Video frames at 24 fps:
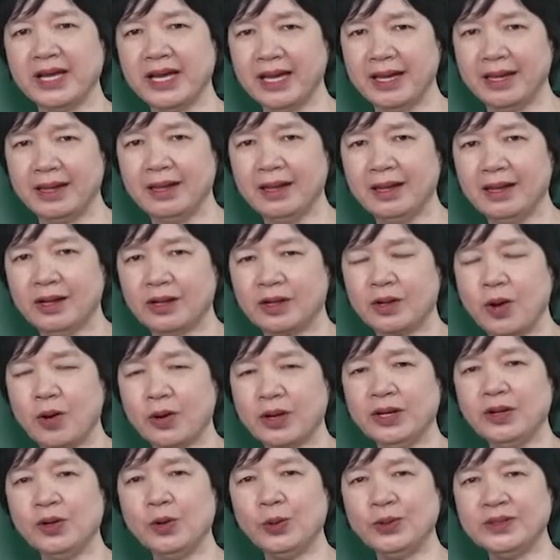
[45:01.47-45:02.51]
thể có
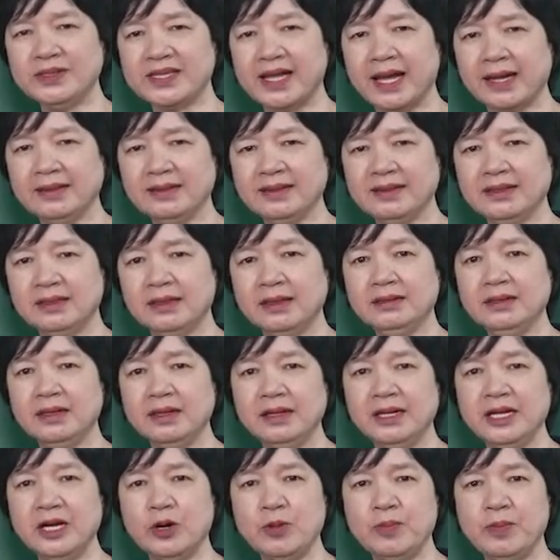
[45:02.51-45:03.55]
cái đối sánh giữa
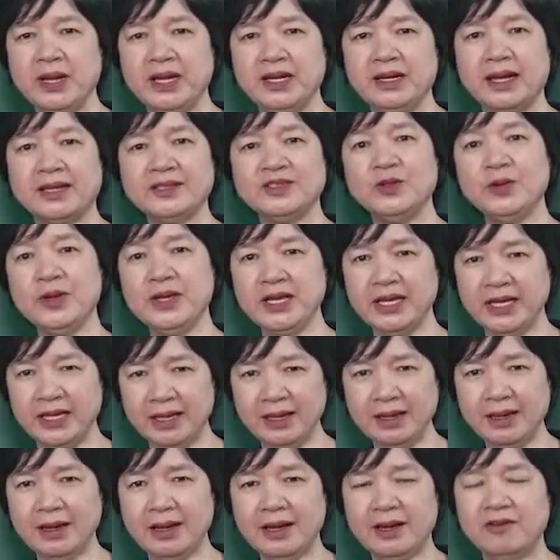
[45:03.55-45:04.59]
những điều mình đã suy
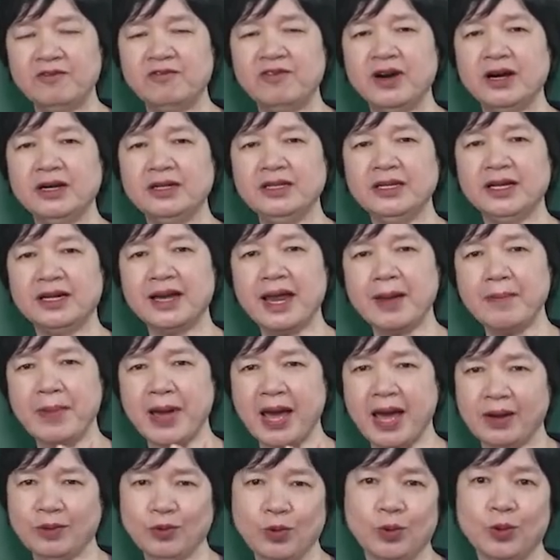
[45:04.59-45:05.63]
nghĩ với những đáp
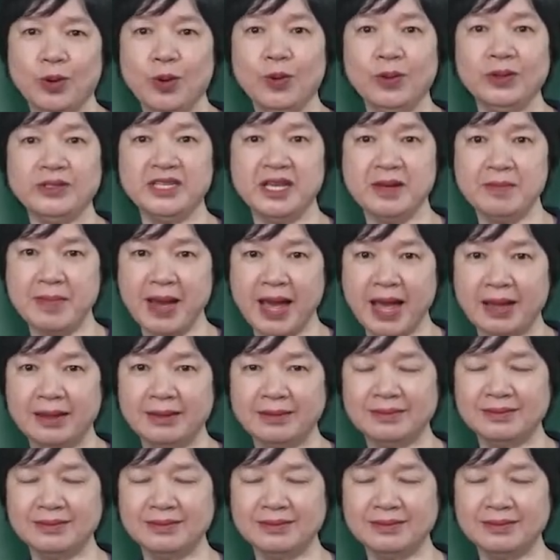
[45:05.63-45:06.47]
án của cô ở trên bảng.